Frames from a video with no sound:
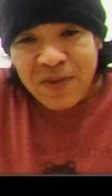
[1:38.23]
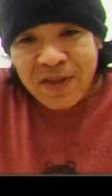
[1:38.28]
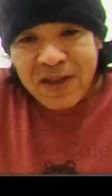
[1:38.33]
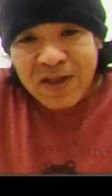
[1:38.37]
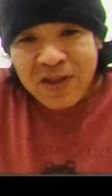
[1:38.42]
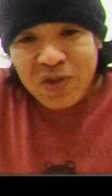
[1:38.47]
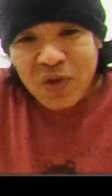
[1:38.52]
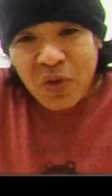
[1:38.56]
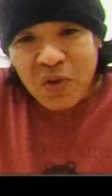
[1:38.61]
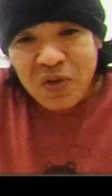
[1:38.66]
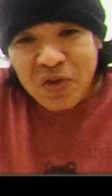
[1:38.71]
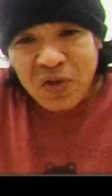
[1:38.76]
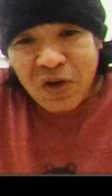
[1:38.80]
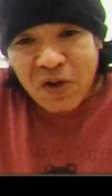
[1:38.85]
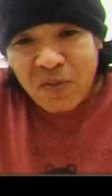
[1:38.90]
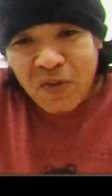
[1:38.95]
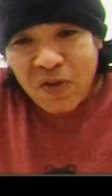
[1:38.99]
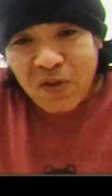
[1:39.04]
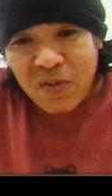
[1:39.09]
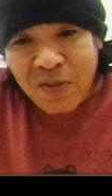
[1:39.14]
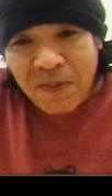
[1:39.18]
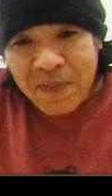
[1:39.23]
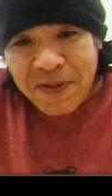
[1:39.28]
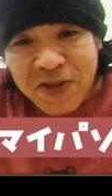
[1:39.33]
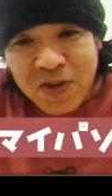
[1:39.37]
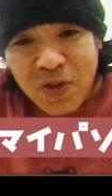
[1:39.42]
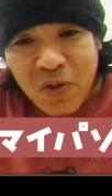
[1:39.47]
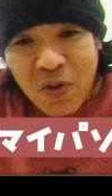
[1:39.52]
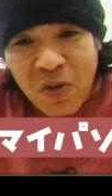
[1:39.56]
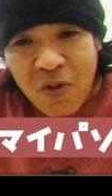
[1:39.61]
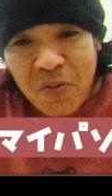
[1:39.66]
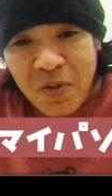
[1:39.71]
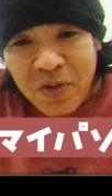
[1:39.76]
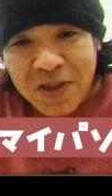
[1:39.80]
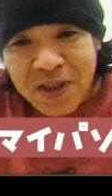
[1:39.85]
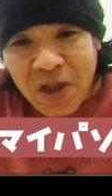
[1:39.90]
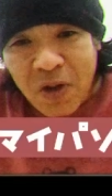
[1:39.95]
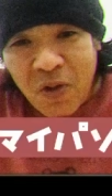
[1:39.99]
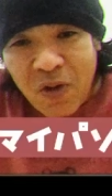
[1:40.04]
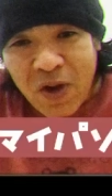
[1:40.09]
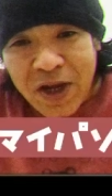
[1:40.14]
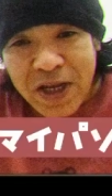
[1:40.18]
そろそろ僕もパソコンを持っ
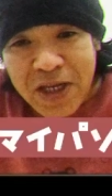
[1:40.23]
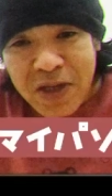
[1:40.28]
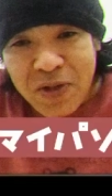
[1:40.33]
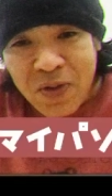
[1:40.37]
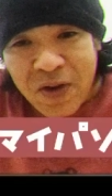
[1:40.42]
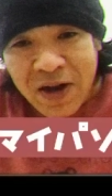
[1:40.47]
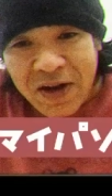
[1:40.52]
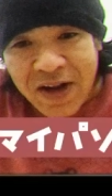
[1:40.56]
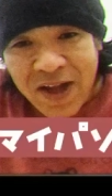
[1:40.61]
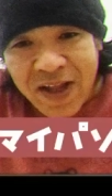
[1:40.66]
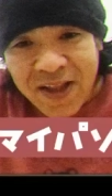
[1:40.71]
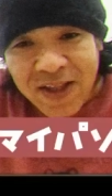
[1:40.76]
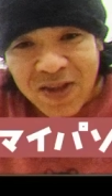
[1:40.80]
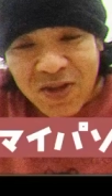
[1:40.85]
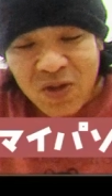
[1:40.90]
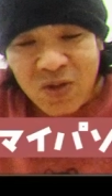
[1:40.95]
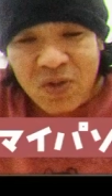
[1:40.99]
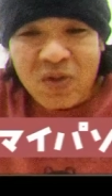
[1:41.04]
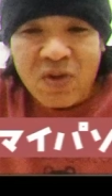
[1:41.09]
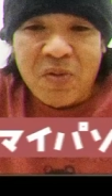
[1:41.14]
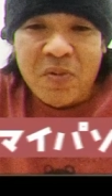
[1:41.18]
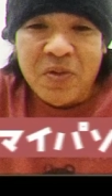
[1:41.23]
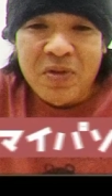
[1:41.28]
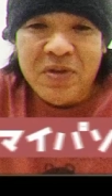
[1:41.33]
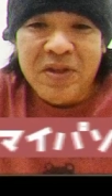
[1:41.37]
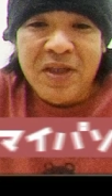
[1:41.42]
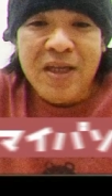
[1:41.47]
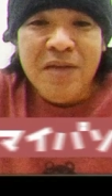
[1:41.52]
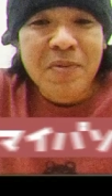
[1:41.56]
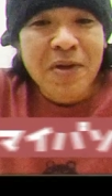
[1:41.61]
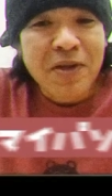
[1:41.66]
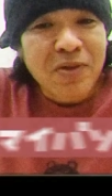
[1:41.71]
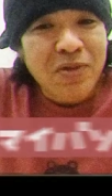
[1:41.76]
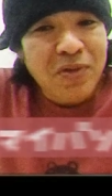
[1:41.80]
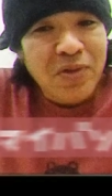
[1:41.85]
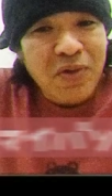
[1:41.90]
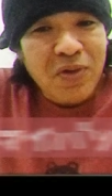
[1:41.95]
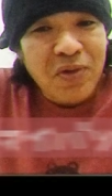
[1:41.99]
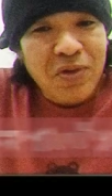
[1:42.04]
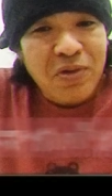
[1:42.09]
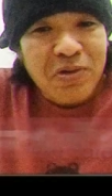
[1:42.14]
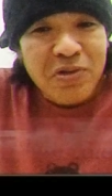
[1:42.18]
た方がいいのかなっていうふうに思って、今のと
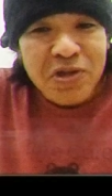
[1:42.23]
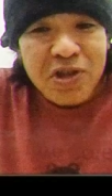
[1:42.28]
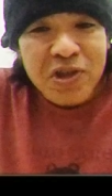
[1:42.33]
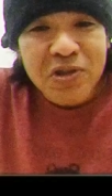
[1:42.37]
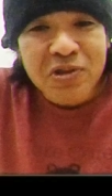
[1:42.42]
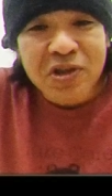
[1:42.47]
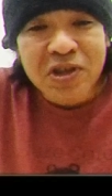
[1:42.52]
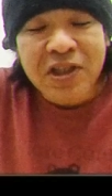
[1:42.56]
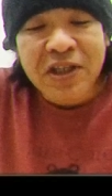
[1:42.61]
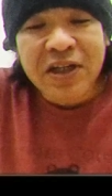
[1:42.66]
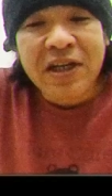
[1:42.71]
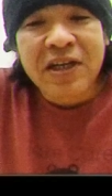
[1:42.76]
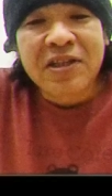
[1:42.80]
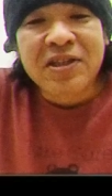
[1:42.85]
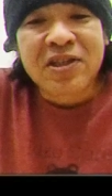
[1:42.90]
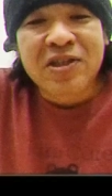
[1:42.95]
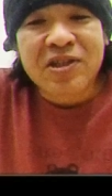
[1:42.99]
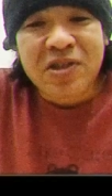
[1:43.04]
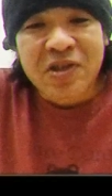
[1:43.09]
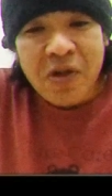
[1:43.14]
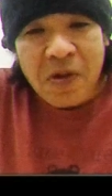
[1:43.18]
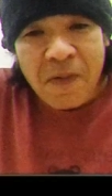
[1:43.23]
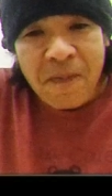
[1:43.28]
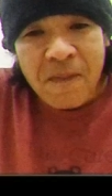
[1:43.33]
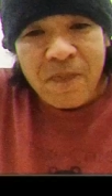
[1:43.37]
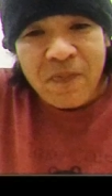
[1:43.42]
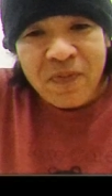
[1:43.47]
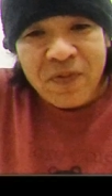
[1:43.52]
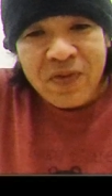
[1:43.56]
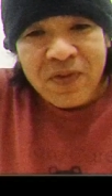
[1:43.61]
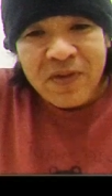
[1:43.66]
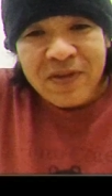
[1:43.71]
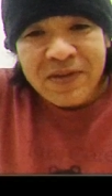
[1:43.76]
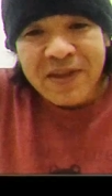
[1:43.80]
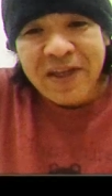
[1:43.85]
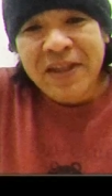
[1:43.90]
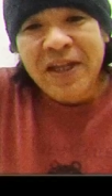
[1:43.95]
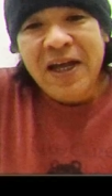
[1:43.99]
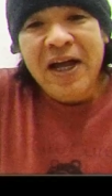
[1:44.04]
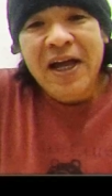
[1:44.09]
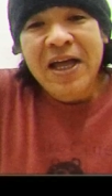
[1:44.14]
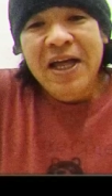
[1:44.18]
ころ不自由してないんですよ。た
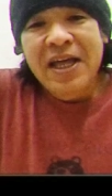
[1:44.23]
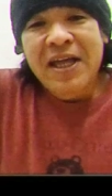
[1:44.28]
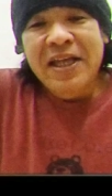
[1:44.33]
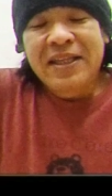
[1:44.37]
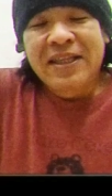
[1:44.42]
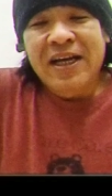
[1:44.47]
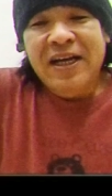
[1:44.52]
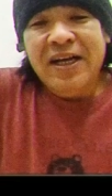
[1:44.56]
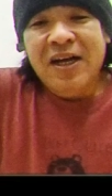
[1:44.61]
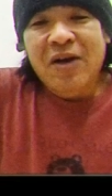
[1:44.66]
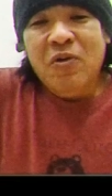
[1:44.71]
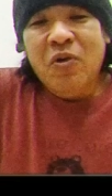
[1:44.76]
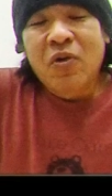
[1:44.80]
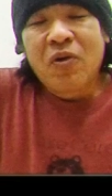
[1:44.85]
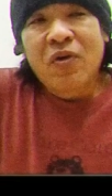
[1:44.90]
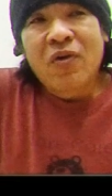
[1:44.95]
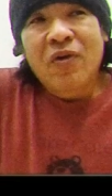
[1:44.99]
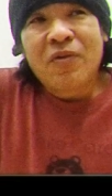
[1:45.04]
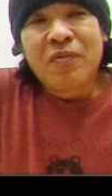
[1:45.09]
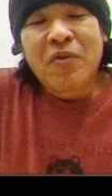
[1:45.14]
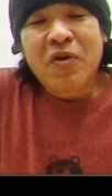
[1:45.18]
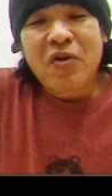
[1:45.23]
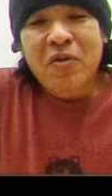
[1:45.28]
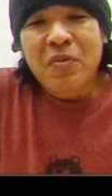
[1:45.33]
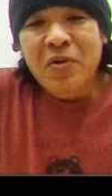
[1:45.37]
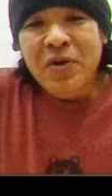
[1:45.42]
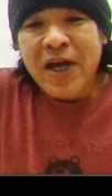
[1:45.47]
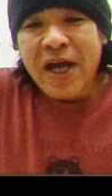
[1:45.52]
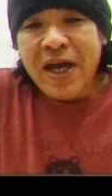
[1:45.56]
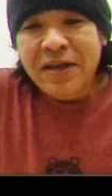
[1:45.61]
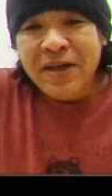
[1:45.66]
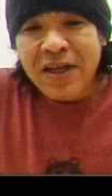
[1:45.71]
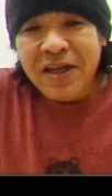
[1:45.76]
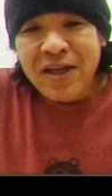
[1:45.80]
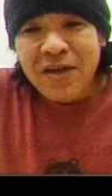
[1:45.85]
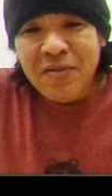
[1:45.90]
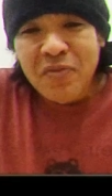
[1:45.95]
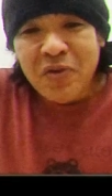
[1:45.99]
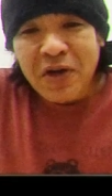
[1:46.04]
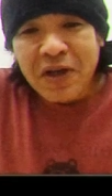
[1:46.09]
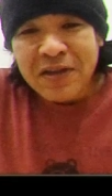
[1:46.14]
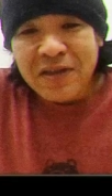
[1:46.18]
だ、なんかこう、僕も来年に
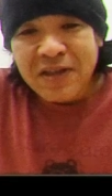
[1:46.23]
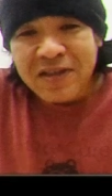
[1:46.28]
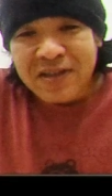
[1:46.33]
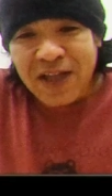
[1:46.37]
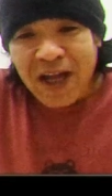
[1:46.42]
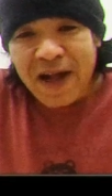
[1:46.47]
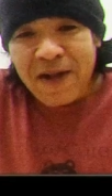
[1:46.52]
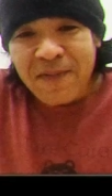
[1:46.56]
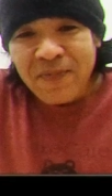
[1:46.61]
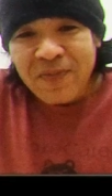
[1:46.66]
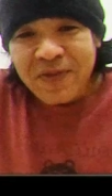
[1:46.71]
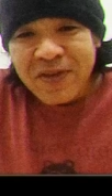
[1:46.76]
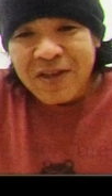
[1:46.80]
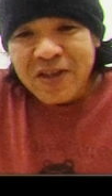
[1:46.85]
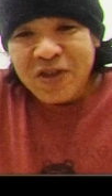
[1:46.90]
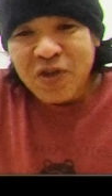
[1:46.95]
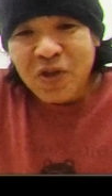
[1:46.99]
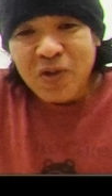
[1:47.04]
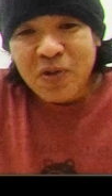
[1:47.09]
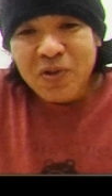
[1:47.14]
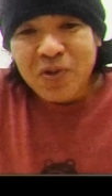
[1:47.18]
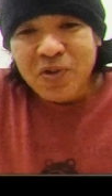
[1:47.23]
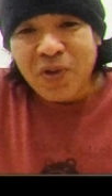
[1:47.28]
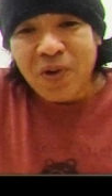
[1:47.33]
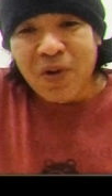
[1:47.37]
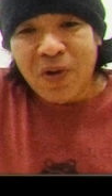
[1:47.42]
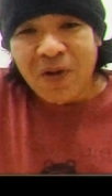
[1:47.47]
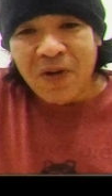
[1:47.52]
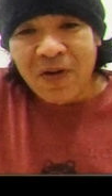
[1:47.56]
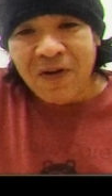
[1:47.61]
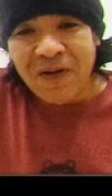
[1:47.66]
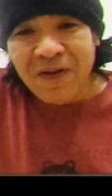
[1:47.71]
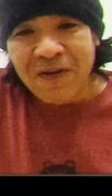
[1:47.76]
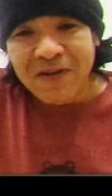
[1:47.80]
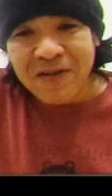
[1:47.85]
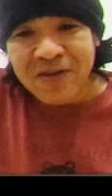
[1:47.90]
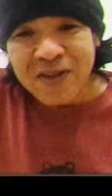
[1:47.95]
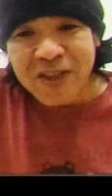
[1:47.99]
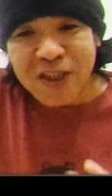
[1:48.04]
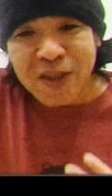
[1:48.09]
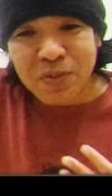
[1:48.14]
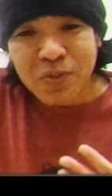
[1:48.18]
向けてさ、ちょっとこ
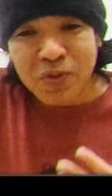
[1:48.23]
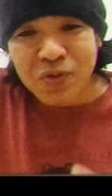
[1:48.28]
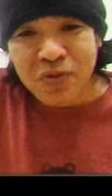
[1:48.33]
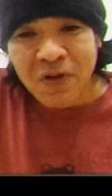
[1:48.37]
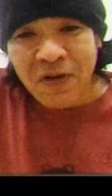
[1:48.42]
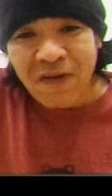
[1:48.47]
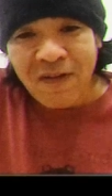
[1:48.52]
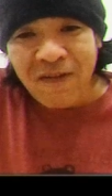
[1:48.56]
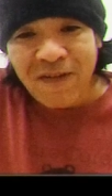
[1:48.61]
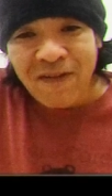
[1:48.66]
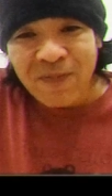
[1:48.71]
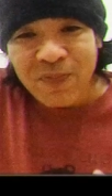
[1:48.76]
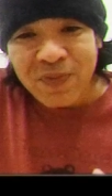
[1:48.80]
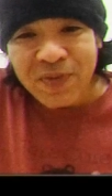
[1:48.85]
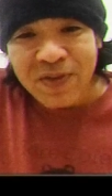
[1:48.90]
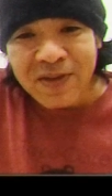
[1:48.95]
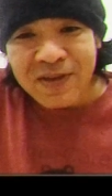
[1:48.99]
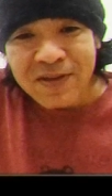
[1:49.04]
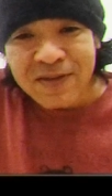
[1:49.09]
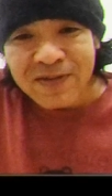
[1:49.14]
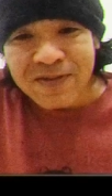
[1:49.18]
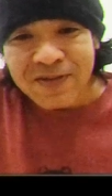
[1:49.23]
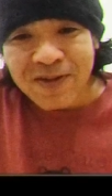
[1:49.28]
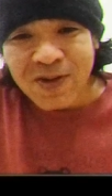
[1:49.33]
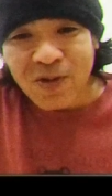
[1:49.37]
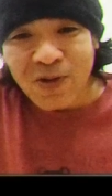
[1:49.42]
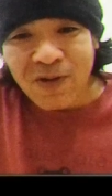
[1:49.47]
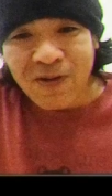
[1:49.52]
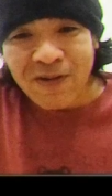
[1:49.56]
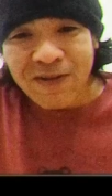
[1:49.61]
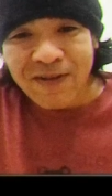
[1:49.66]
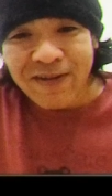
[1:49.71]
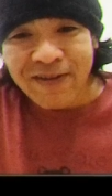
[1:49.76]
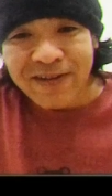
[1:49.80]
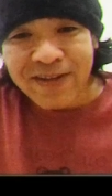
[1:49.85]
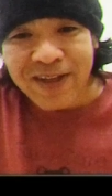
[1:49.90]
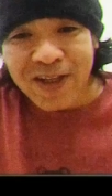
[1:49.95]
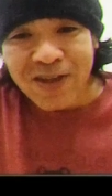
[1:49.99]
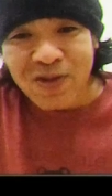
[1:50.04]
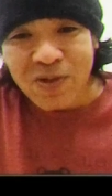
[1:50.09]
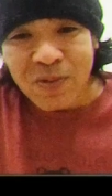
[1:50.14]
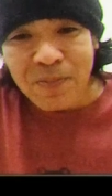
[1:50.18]
う、自分を、こう、
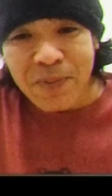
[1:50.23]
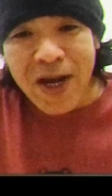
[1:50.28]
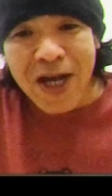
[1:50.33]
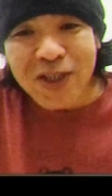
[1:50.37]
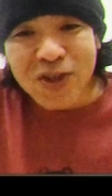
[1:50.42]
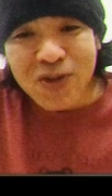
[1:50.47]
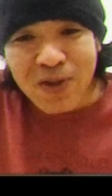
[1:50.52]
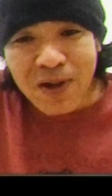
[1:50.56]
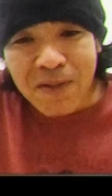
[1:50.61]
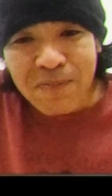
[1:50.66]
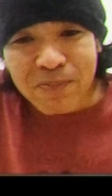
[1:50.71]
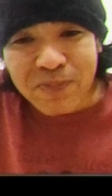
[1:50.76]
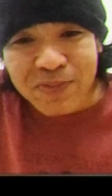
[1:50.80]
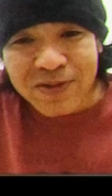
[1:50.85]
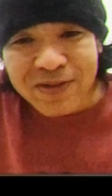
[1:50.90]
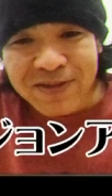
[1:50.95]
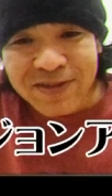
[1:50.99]
なんていう、バージョンアップ